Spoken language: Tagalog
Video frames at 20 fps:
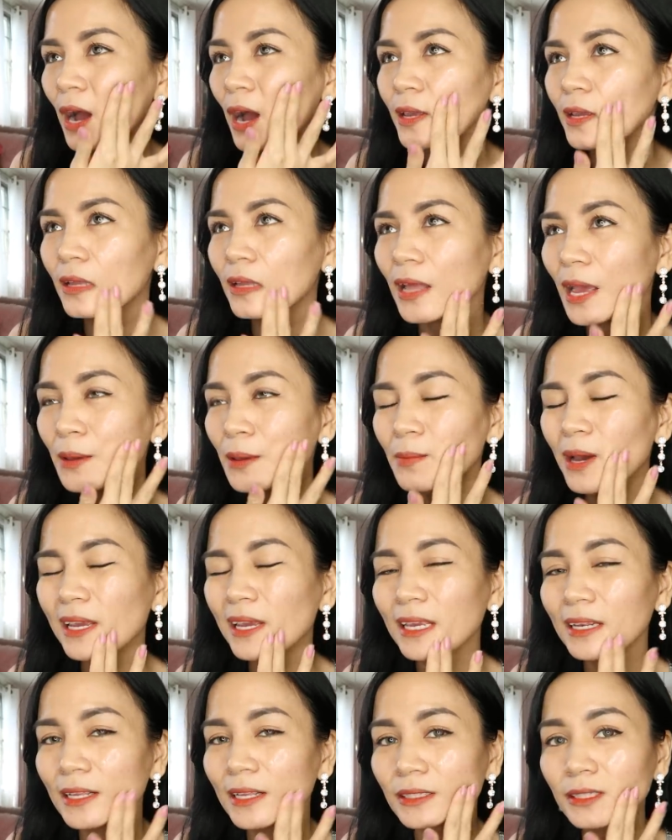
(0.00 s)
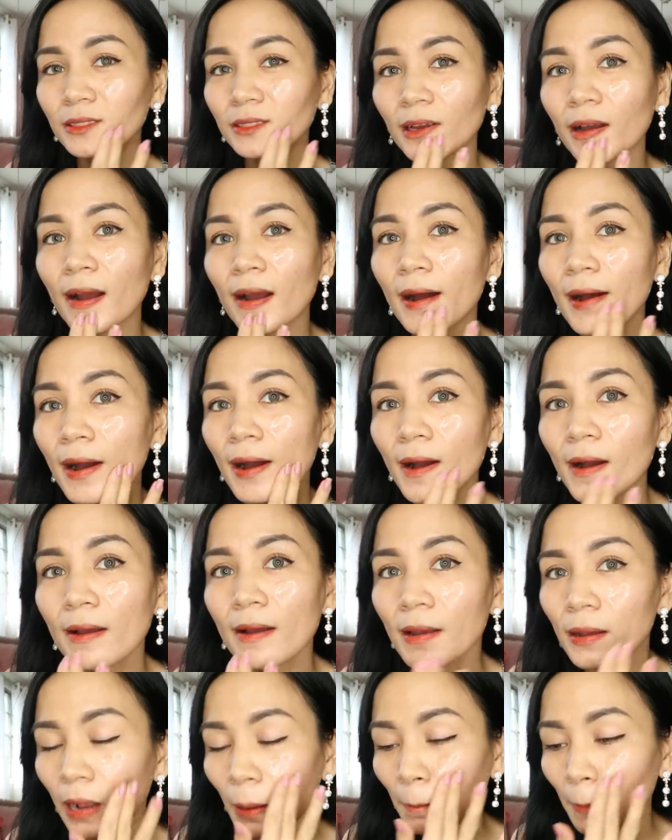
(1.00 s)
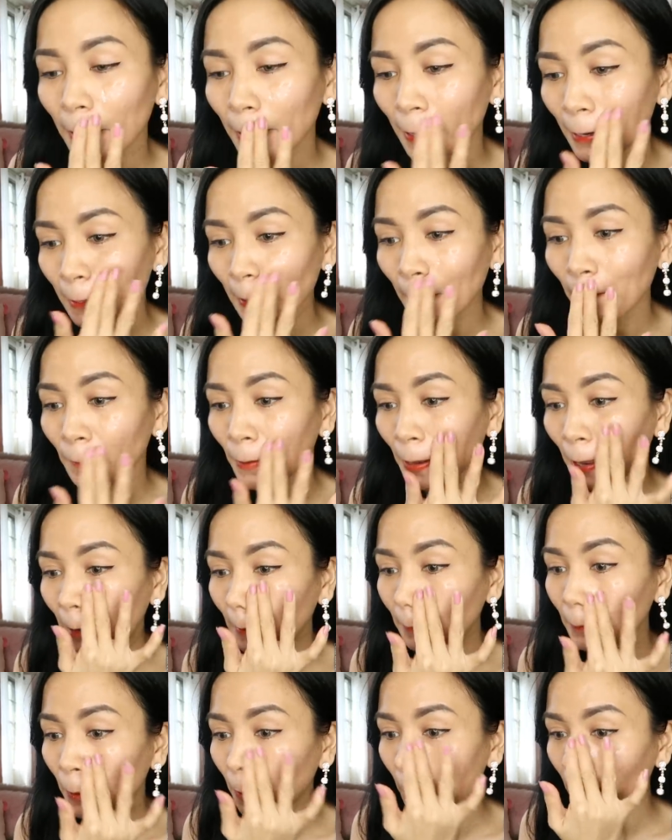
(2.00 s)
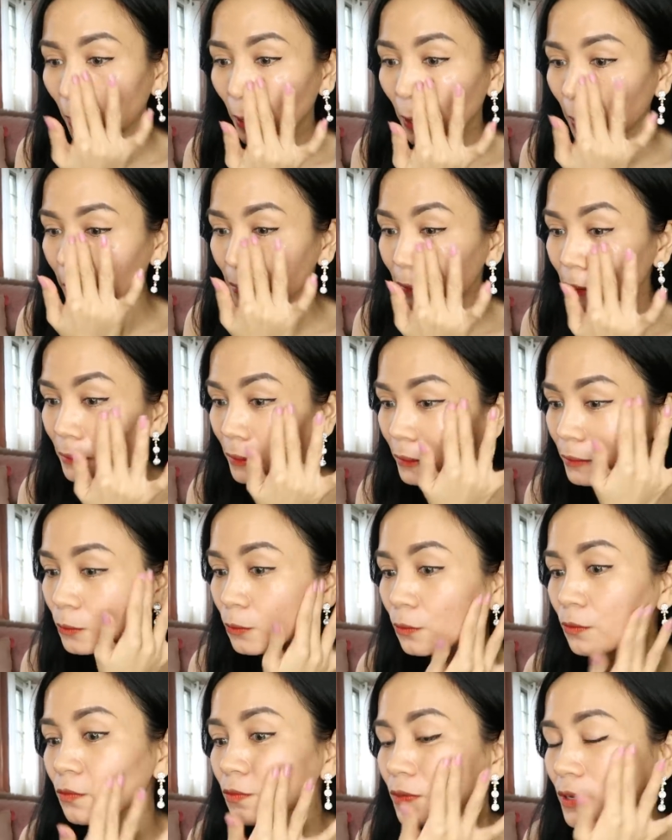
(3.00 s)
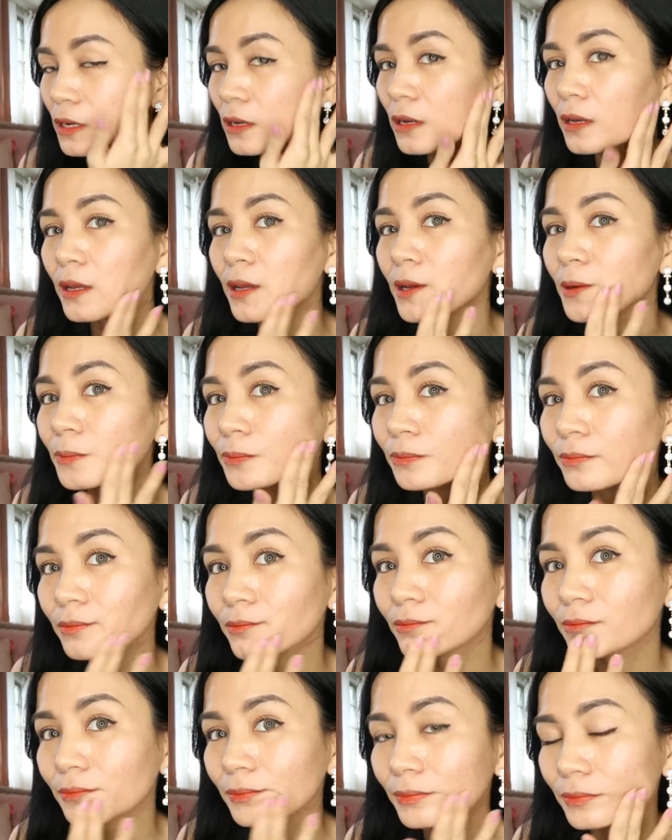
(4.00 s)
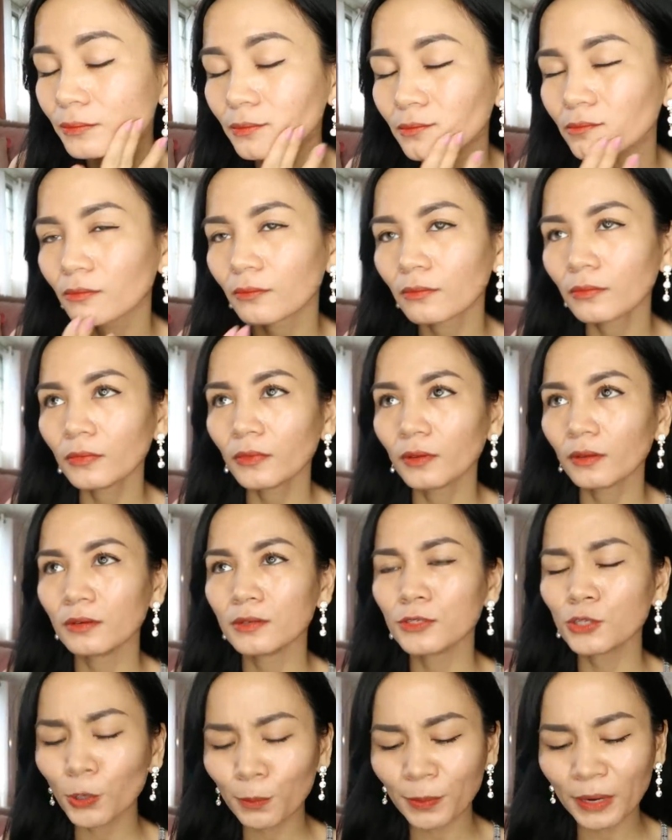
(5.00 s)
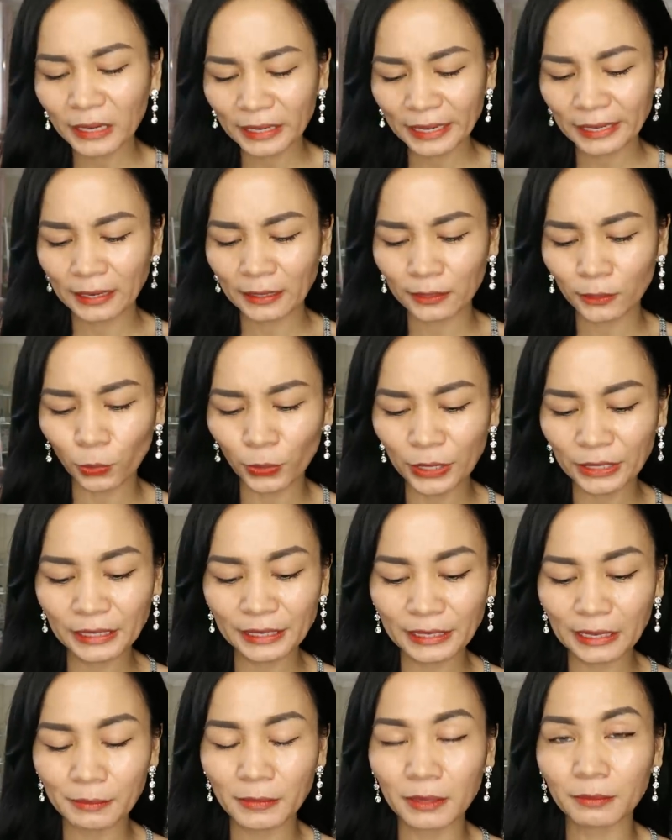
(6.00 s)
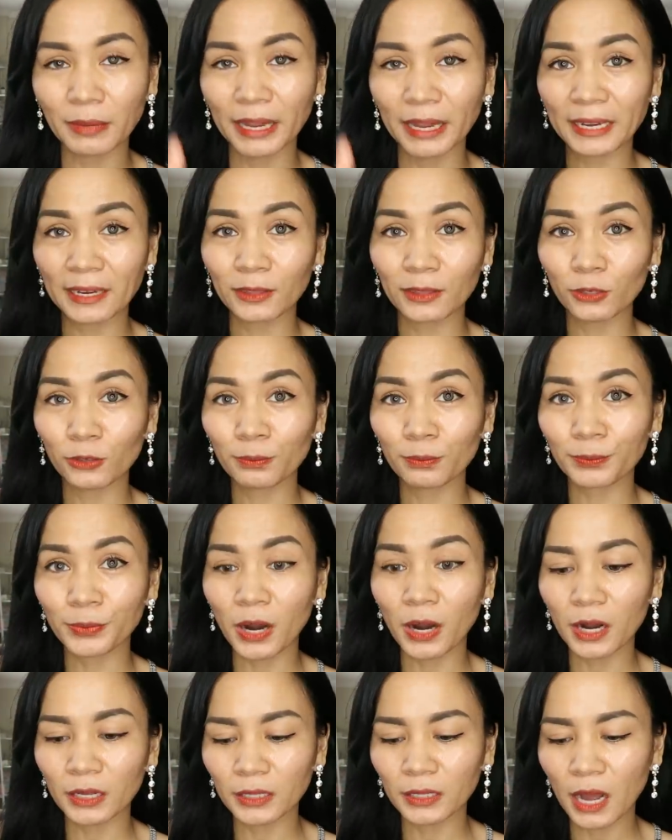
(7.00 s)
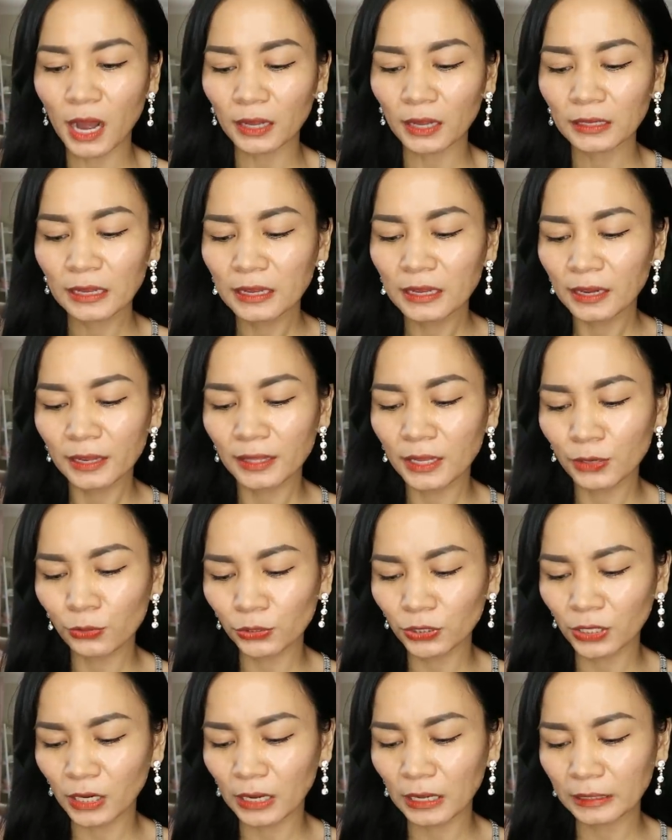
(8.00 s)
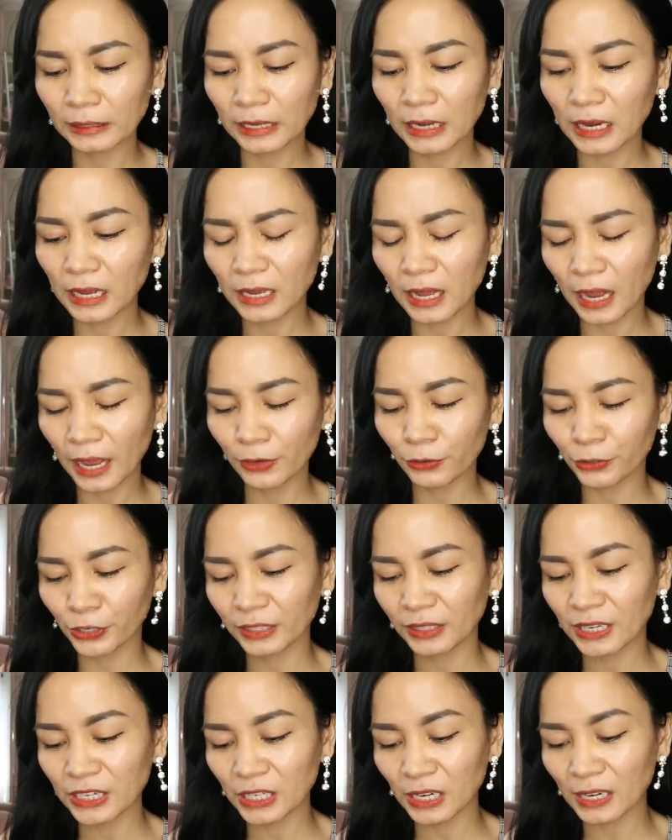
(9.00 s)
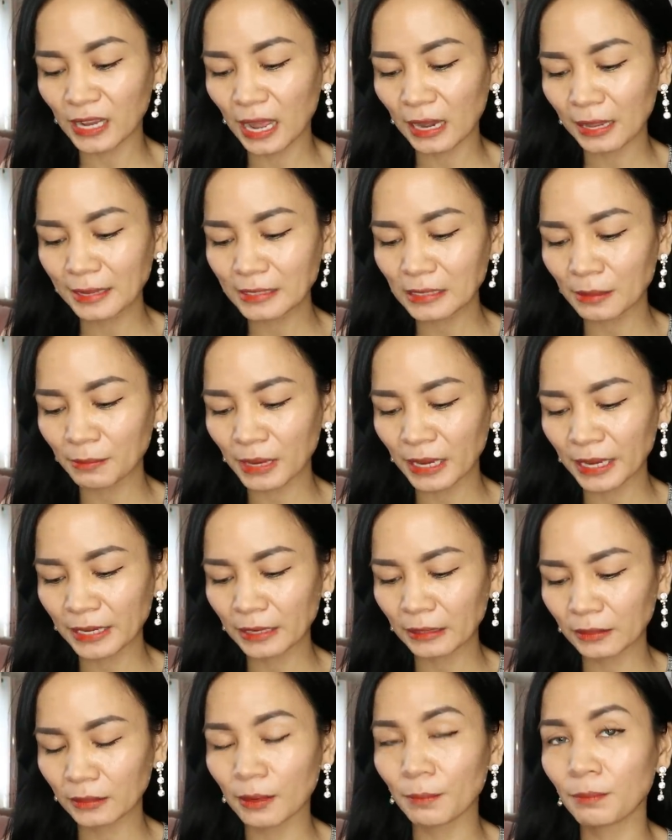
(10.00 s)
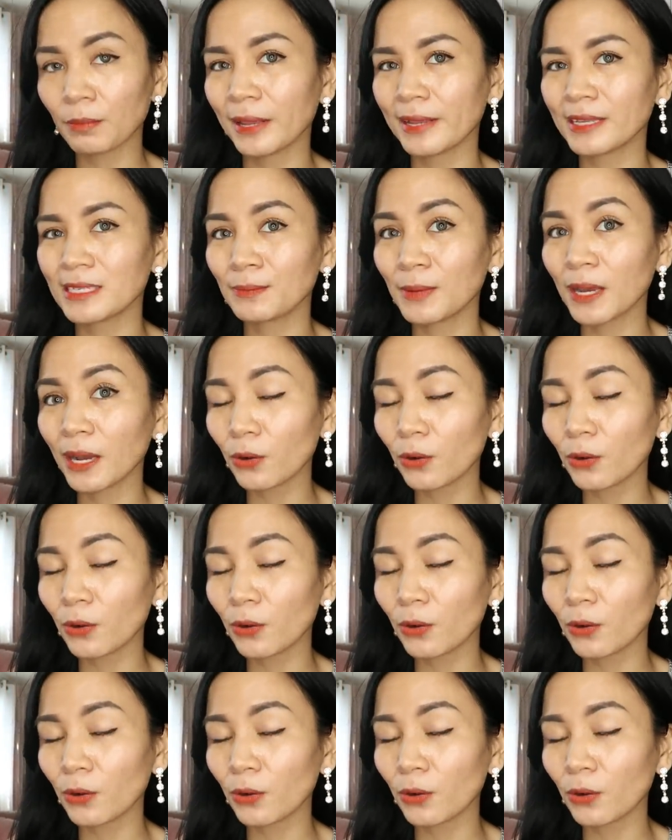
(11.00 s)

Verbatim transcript: Ayan. Ay, mainit siya. Kapag in-apply mo, ang init ng feeling. Sobrang init. Though hindi naman mainit yung product. Hindi ko siya nilagay or hindi siya galing sa mainit na place.